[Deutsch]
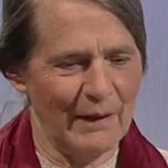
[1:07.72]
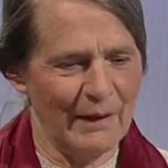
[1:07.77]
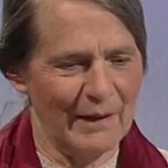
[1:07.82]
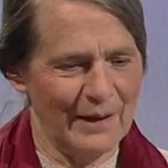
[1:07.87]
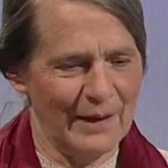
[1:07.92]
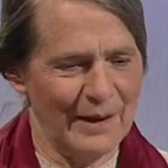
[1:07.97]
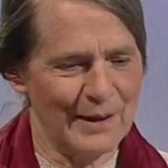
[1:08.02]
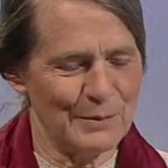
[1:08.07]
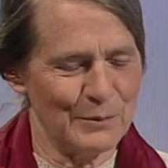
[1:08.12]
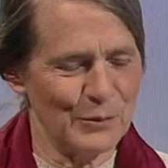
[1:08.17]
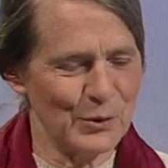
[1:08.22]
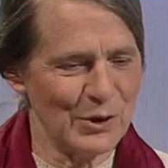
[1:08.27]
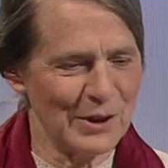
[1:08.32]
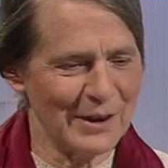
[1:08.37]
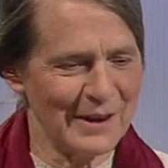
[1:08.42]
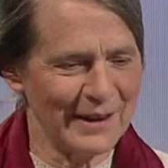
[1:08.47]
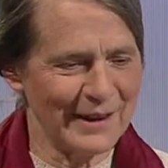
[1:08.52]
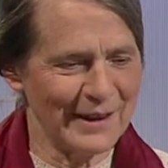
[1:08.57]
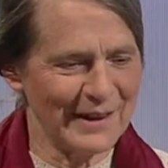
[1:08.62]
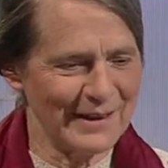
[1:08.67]
Jetzt muss ich
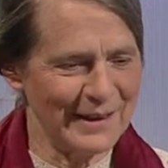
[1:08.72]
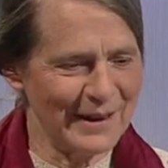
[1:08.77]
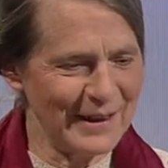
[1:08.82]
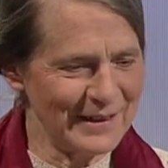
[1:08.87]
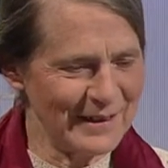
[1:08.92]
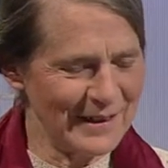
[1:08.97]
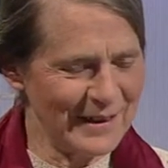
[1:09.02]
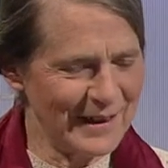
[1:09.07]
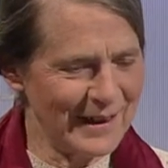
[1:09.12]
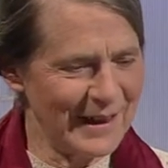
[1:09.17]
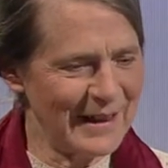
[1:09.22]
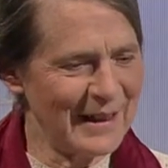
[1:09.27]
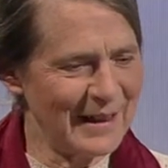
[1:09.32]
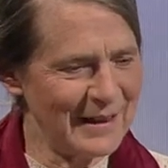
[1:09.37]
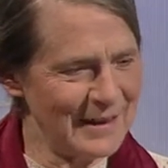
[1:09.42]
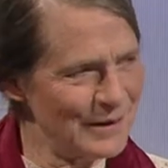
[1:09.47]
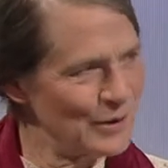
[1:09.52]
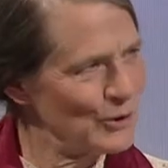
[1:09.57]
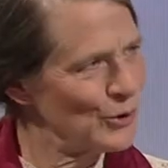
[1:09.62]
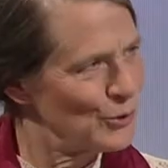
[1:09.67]
direkt nachdenken. Ein
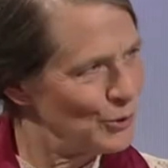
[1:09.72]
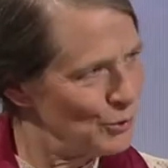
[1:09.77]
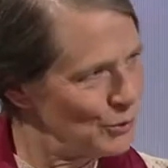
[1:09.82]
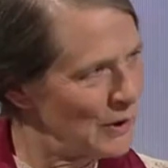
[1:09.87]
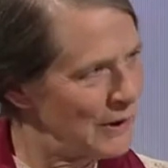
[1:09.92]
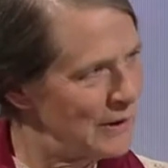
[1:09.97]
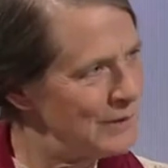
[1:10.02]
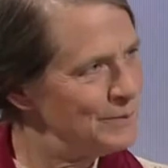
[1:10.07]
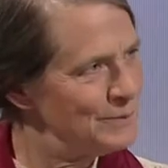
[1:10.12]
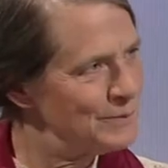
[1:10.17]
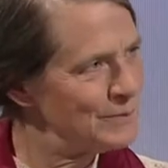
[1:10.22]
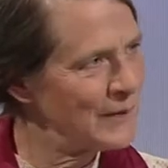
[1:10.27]
alter Skoda.